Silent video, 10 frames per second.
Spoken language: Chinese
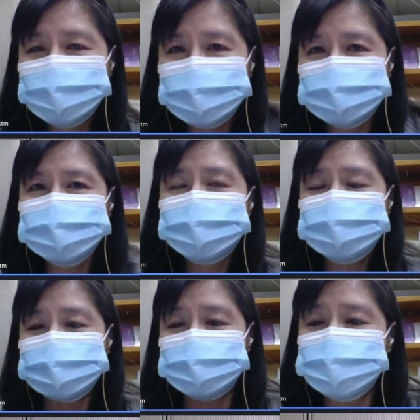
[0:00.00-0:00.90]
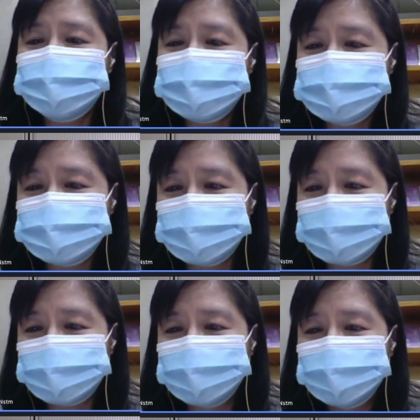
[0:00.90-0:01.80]
所以每次要检修的时
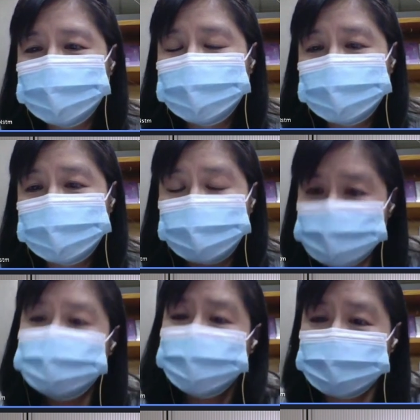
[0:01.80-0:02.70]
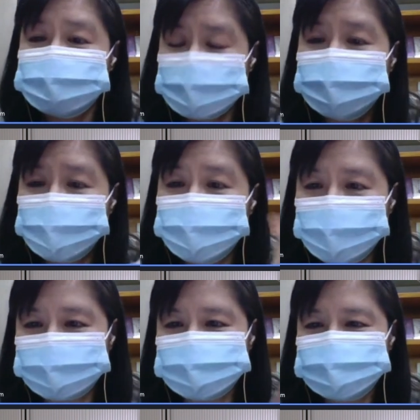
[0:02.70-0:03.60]
候，哦，修理这个博物
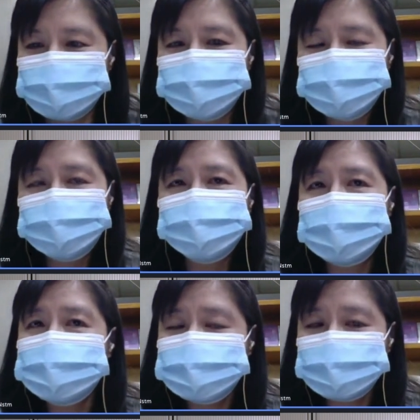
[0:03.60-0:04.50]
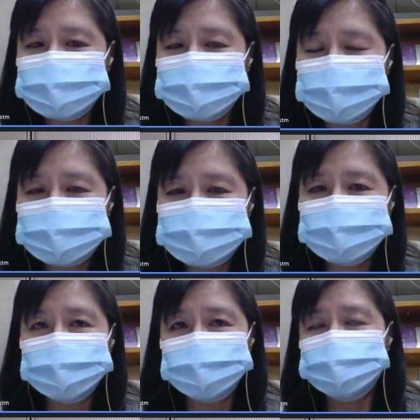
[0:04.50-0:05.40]
馆的时候，就会发生发
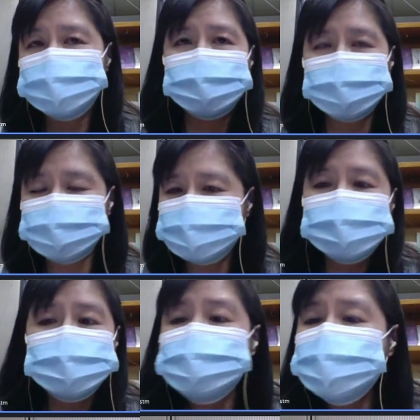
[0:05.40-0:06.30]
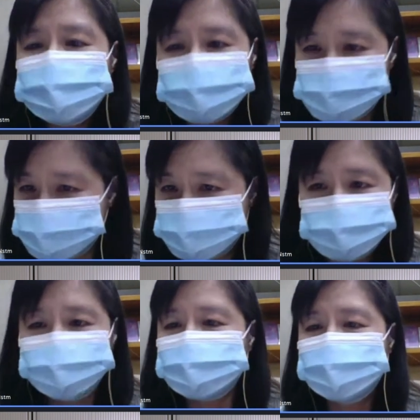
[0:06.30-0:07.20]
现很多状况，就是资讯不
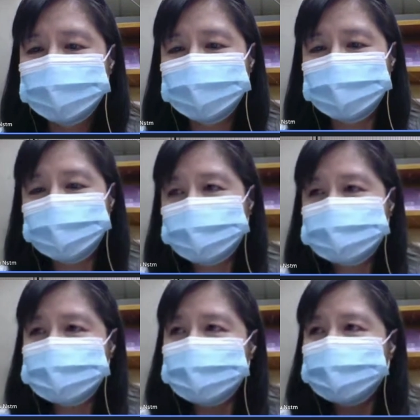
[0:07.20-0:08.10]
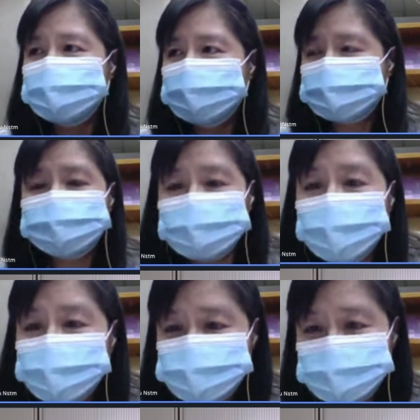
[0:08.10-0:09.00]
足。哦，我不知道。到底
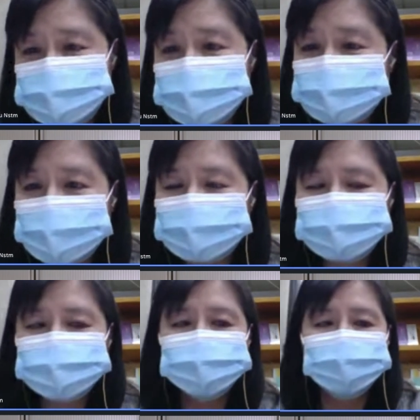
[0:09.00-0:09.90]
漏水在哪里？